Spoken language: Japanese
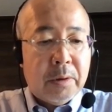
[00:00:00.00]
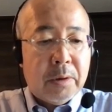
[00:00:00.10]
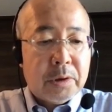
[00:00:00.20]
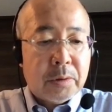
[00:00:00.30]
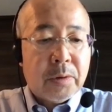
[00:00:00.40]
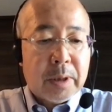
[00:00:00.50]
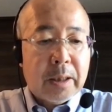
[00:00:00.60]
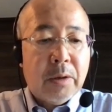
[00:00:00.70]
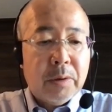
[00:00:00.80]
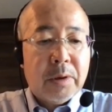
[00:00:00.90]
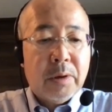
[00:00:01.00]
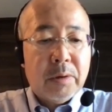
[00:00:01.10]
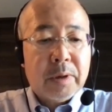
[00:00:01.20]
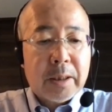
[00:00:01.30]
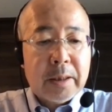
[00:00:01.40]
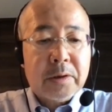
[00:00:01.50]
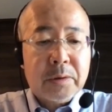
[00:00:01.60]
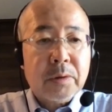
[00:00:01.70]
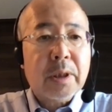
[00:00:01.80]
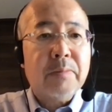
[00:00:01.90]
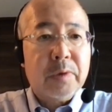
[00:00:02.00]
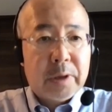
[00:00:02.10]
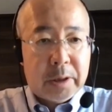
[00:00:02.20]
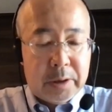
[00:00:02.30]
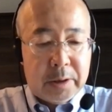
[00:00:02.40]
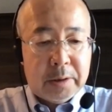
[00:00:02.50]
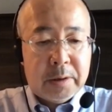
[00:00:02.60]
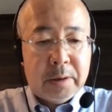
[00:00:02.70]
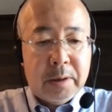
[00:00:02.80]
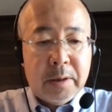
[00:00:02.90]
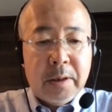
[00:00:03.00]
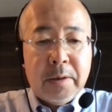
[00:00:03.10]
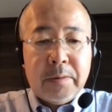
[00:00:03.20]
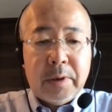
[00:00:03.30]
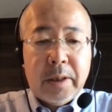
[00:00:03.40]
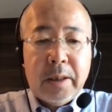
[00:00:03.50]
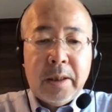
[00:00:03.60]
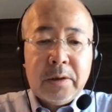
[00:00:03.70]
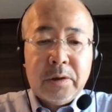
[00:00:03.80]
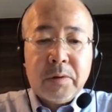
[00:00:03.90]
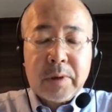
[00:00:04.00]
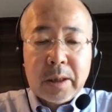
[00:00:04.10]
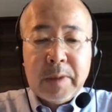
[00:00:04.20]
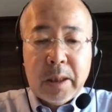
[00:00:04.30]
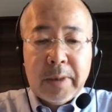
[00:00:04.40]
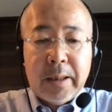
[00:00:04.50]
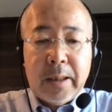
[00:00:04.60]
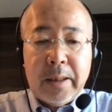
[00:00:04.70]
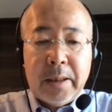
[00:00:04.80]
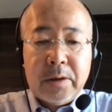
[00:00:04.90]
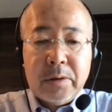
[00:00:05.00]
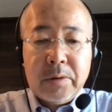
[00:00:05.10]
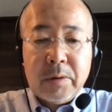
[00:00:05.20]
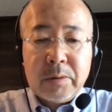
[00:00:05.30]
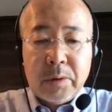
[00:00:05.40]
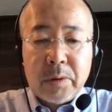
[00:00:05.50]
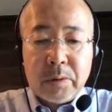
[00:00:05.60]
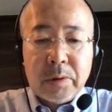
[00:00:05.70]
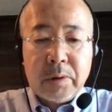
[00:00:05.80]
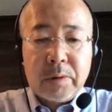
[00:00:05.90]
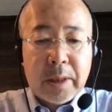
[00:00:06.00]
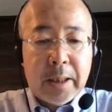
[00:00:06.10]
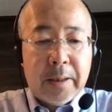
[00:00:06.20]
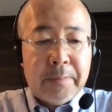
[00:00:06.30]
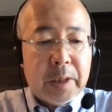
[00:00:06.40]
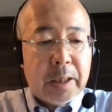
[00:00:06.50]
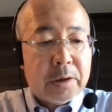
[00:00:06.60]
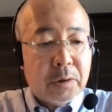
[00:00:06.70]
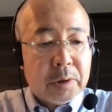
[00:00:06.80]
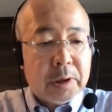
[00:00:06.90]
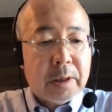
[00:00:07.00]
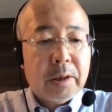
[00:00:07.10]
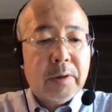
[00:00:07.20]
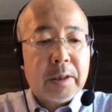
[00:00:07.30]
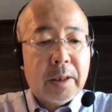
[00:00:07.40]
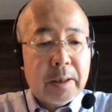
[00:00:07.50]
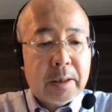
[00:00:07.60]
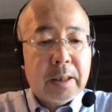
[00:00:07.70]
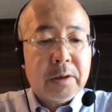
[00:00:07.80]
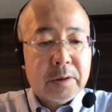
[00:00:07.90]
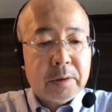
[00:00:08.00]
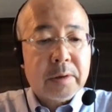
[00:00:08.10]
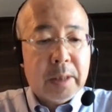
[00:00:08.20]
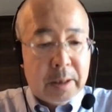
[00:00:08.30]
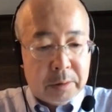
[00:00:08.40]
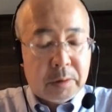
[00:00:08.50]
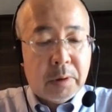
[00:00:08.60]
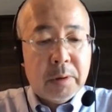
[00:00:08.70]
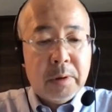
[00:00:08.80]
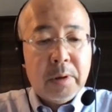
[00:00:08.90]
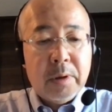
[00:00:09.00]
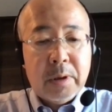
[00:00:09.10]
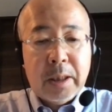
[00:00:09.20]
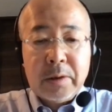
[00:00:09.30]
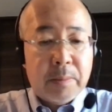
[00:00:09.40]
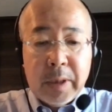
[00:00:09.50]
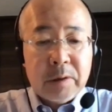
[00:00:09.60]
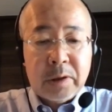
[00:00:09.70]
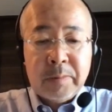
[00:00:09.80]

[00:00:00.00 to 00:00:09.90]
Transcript: 外から本音を伺い知ることは難しいです。で、中国から見れば、中国の国力が長期的には低下しつつあると。す